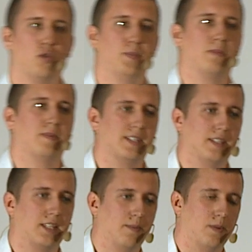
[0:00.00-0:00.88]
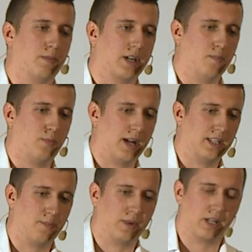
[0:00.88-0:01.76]
крупными системными
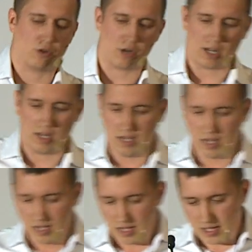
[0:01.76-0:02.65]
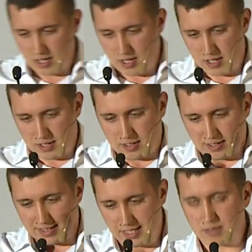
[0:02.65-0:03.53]
компаниями, которые
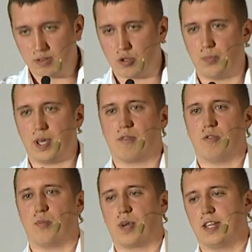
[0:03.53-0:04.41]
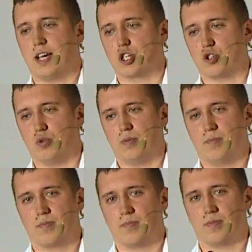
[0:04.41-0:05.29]
делают первую продажу,
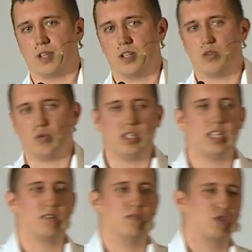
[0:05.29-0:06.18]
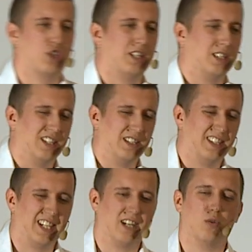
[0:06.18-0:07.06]
но у них уже
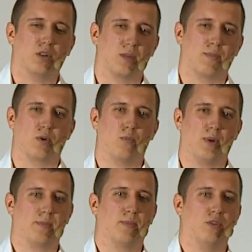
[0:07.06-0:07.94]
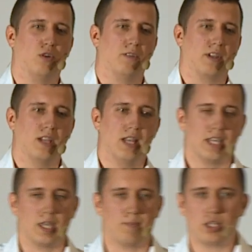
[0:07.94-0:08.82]
неохота покупать по новой.
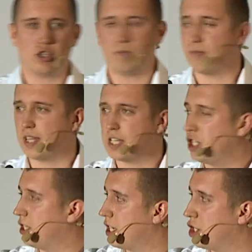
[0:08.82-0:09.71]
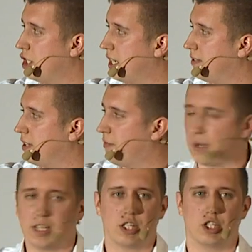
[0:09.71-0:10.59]
И причем даже, даже дело не в
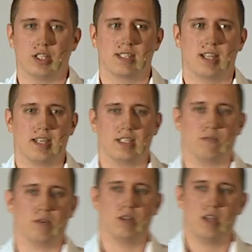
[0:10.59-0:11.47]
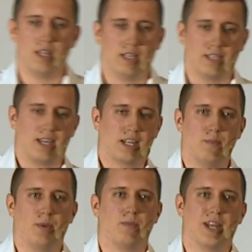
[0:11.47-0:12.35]
продаже на сайте. Вот
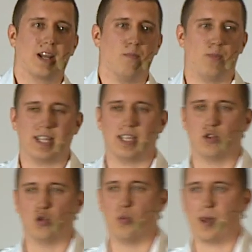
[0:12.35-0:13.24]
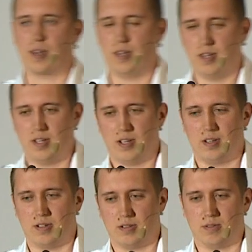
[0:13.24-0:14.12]
яркий пример компания Туборг.
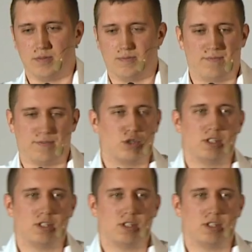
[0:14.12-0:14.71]
Э, в